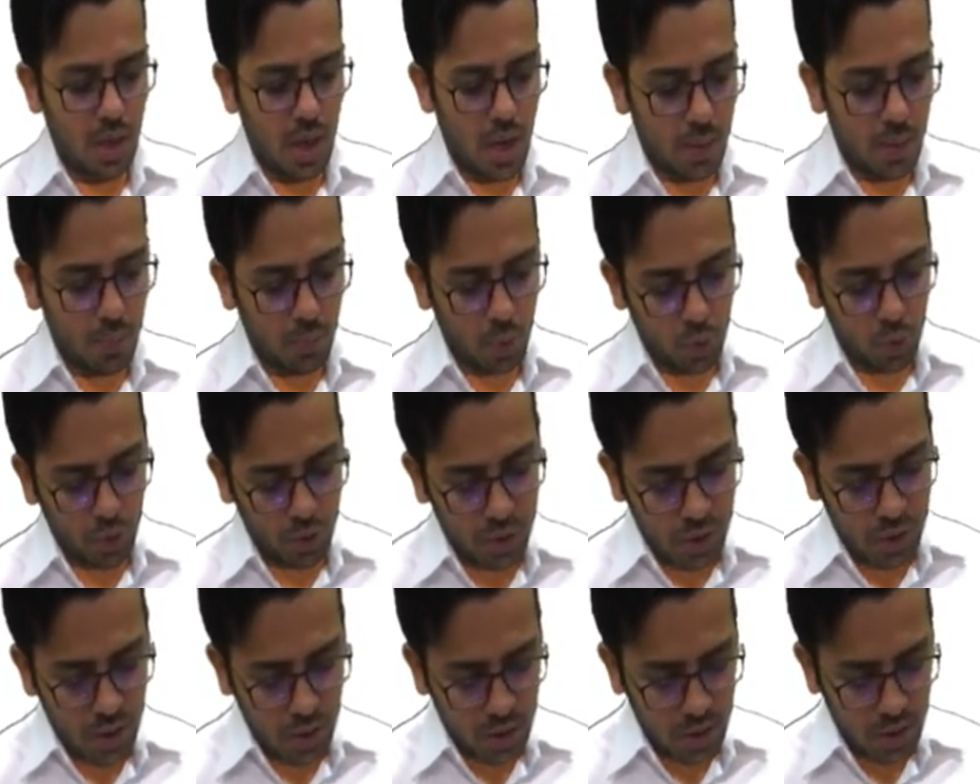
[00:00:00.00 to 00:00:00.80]
आप
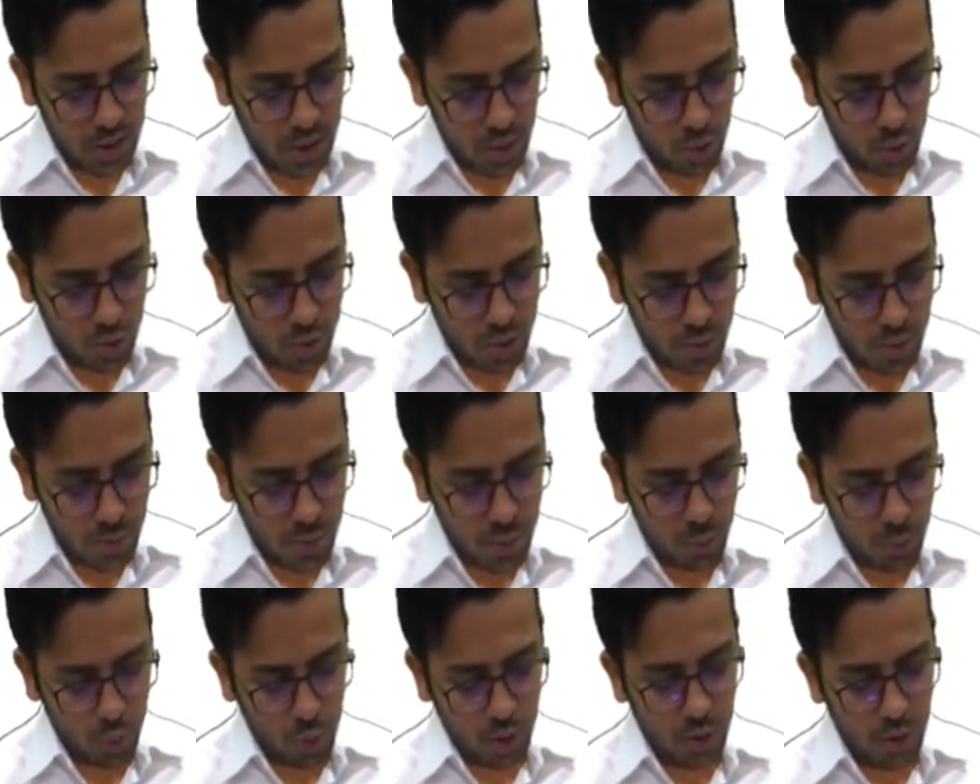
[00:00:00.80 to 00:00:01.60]
बोलोगे सर ये गुड्स
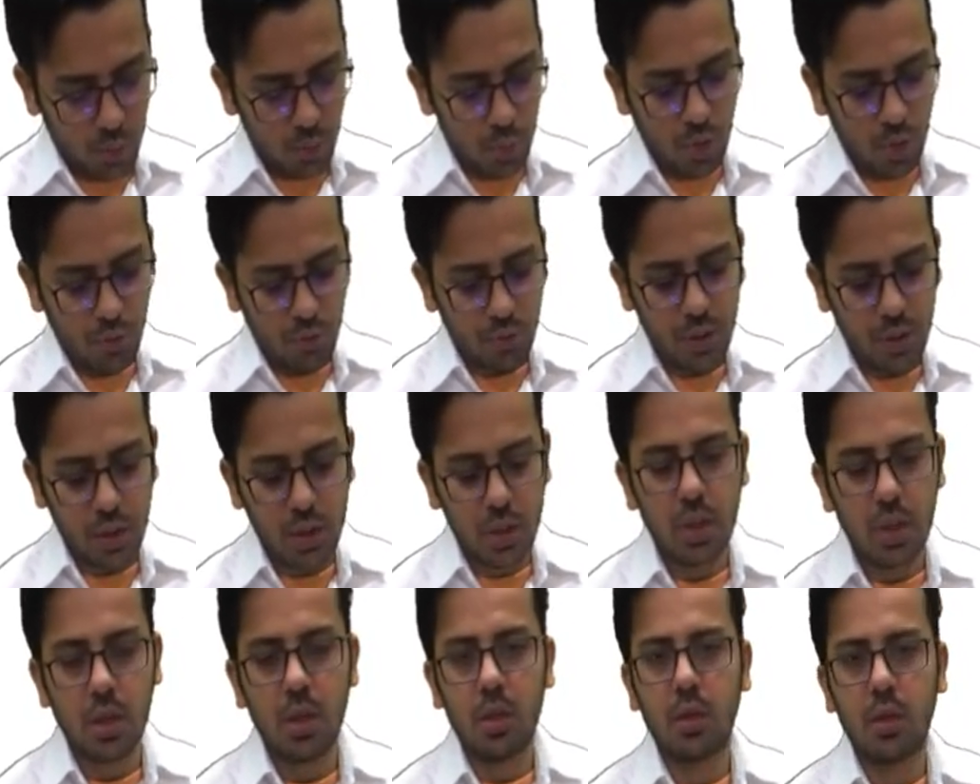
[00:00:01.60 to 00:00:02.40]
हमने पूरे के पूरे फ्री
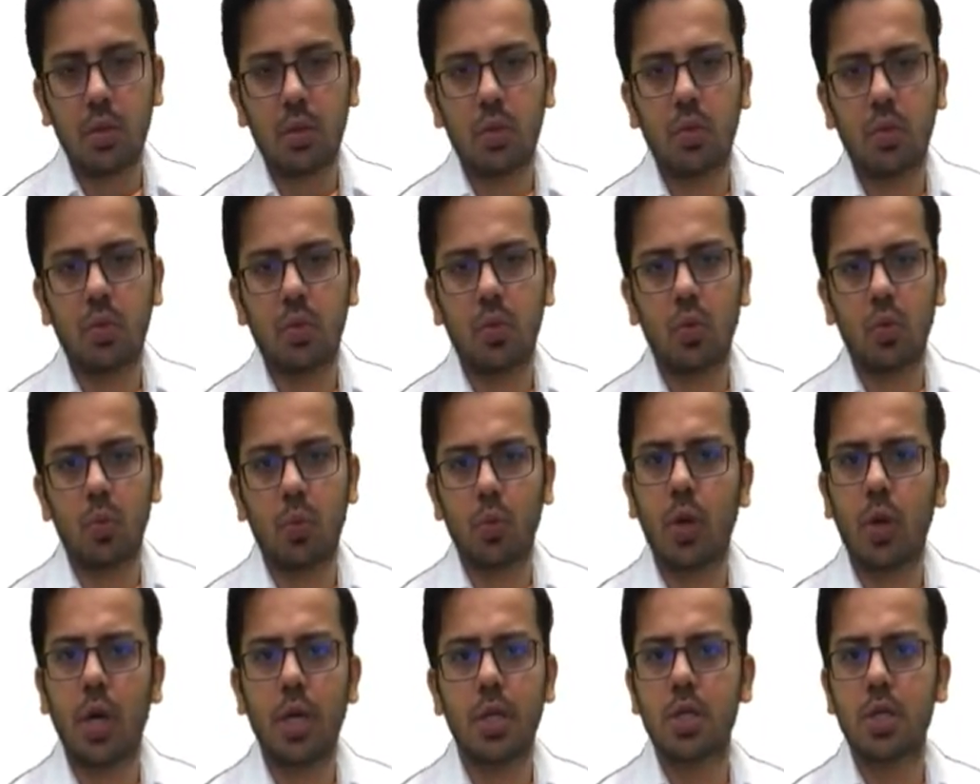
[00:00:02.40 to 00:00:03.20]
दिए तो
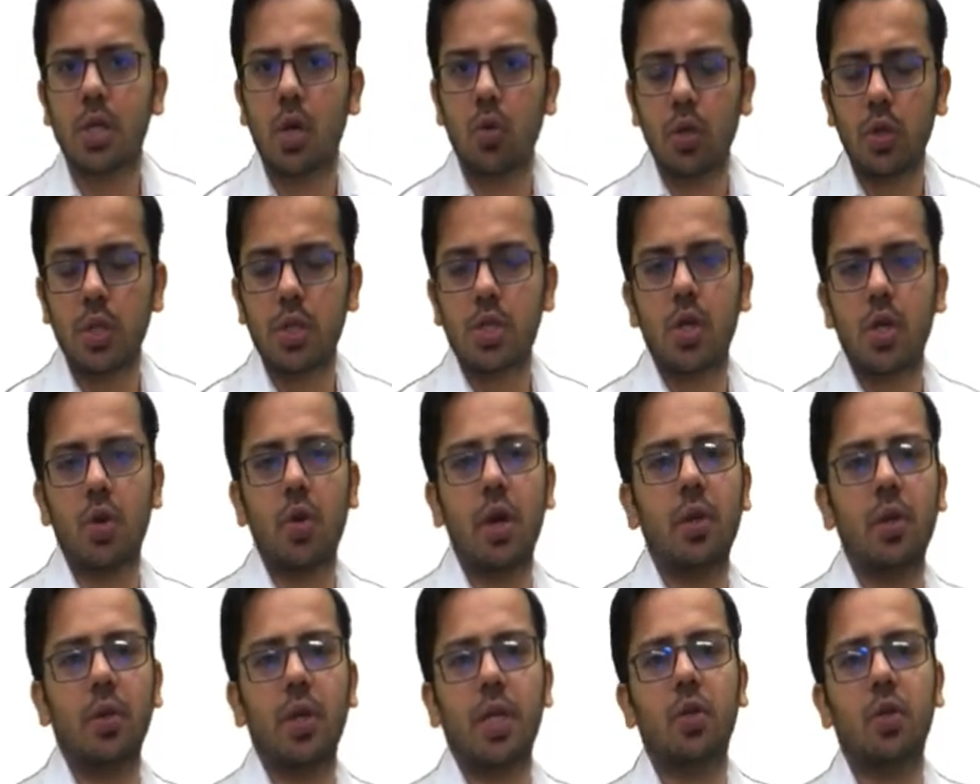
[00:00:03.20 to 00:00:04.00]
पूरा डिस्काउंट इसी को
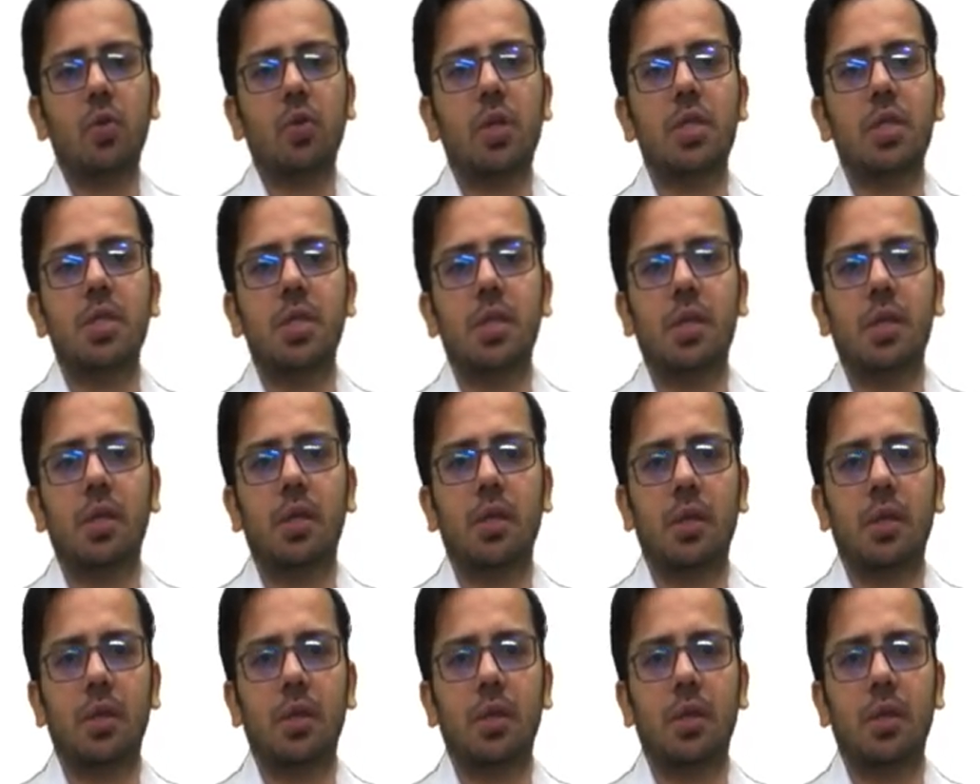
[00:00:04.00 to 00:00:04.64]
एलोकेट होना चाहिए